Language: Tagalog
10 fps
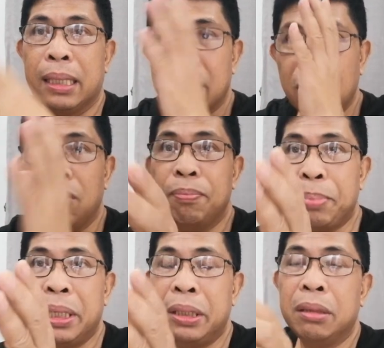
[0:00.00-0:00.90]
as
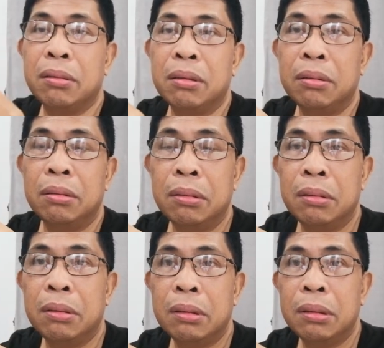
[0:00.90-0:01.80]
compared to
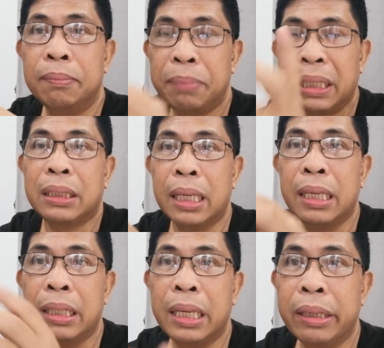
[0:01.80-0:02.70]

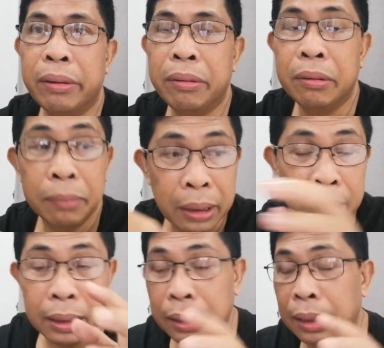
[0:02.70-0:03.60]
President Digong.
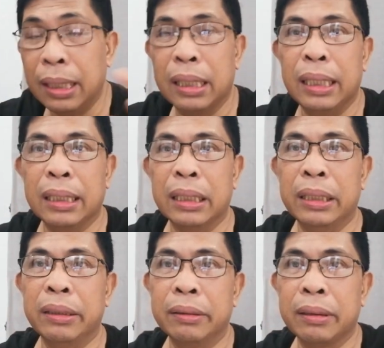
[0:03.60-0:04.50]
Eh, nakita
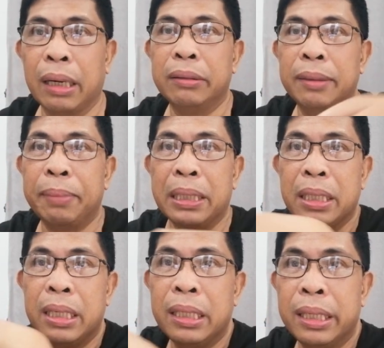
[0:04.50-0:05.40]
ninyo yung crowd ni
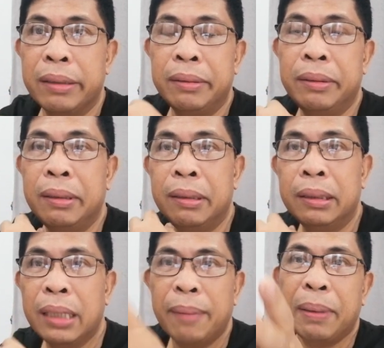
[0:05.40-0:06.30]
President Digong.
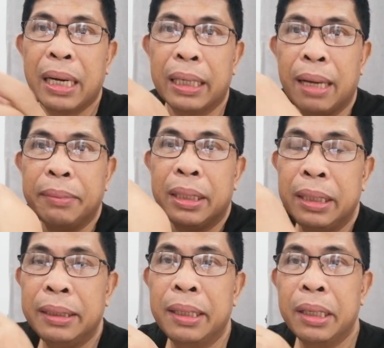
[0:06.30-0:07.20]
Napakarami
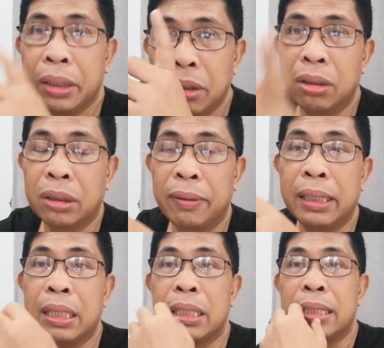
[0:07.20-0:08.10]
rin noong
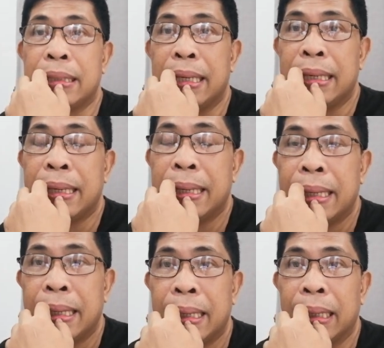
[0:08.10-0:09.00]

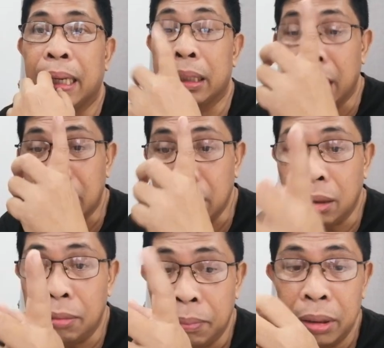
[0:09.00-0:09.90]
2016. It is
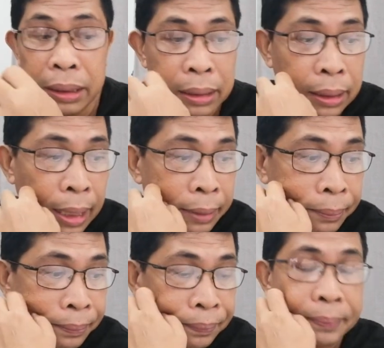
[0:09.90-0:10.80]
double this
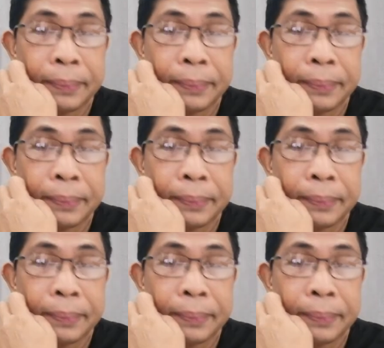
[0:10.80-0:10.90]
time.